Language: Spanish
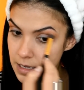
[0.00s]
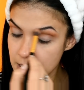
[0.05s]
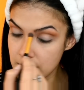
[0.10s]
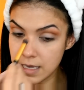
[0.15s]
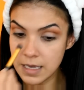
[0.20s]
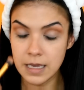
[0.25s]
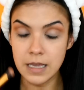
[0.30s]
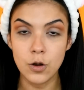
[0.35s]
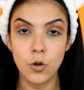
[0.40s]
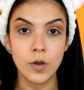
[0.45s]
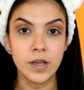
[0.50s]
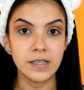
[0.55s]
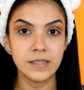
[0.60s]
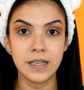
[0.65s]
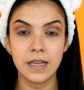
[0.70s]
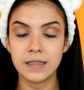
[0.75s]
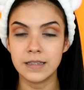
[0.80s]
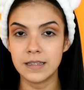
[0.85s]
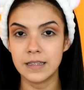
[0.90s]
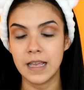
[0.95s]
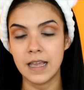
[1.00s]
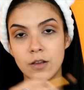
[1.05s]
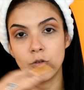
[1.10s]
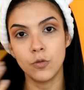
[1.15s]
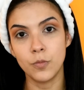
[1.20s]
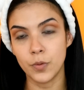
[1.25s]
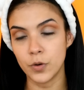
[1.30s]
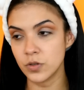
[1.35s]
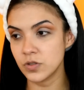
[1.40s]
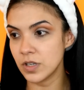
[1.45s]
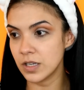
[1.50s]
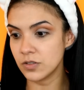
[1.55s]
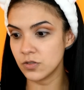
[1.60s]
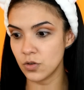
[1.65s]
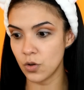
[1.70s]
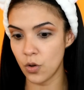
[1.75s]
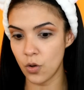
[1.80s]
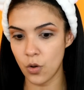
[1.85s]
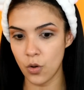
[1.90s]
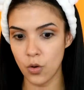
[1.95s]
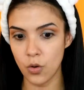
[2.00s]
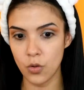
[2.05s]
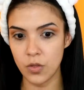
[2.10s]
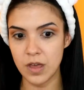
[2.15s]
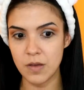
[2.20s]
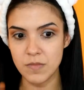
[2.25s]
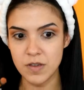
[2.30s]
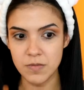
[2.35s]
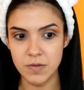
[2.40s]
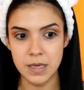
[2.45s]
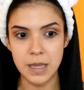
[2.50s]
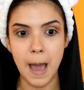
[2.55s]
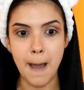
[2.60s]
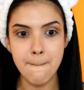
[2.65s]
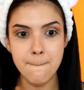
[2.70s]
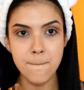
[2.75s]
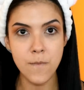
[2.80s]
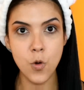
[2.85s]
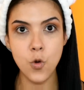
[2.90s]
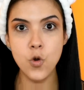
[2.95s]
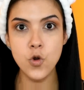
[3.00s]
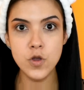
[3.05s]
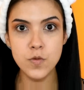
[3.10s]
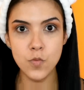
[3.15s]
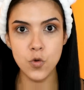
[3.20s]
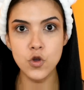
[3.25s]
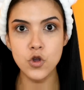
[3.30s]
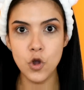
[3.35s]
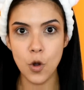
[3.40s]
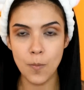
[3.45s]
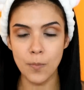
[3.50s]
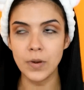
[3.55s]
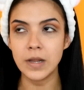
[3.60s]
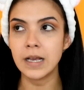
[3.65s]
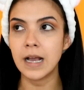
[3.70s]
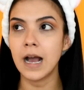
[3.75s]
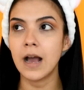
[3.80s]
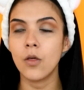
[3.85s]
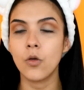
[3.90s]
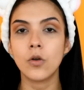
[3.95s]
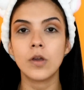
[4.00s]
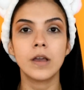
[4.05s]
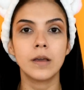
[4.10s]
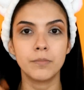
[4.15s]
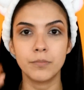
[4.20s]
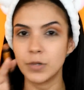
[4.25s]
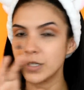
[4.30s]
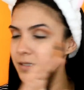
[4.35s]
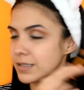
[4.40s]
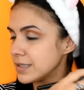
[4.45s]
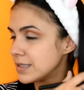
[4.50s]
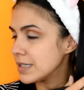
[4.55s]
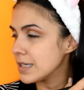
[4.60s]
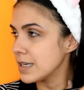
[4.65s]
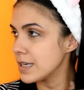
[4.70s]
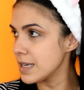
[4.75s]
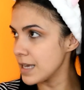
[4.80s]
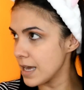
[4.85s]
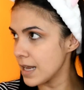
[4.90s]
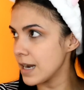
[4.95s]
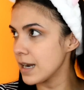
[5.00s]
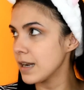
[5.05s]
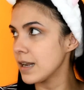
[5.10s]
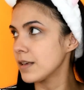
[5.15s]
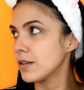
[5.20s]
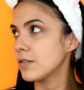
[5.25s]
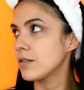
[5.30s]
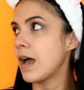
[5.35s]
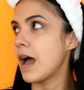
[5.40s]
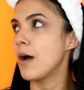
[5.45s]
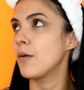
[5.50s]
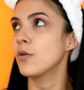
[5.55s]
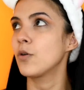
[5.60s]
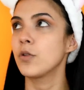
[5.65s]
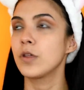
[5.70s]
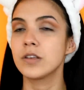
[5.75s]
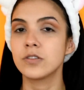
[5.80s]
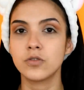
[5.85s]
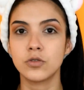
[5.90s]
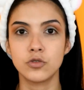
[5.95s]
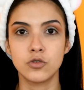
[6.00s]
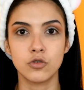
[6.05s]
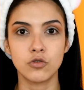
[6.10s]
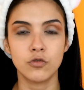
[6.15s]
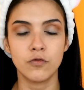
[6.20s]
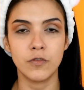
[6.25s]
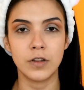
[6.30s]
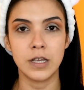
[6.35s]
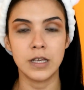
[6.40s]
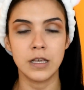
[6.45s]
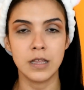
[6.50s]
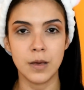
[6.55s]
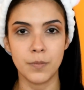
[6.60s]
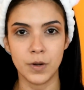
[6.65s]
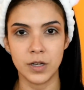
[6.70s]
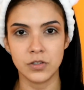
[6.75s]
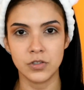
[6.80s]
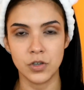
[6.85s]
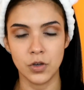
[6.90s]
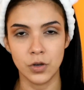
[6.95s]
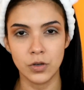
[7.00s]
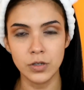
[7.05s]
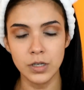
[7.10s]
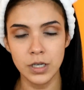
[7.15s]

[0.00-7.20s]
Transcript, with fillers: y lo hice en un proceso de mi vida muy, muy complicado que pues si quieren les hablo de eso. Yo sufrí depresión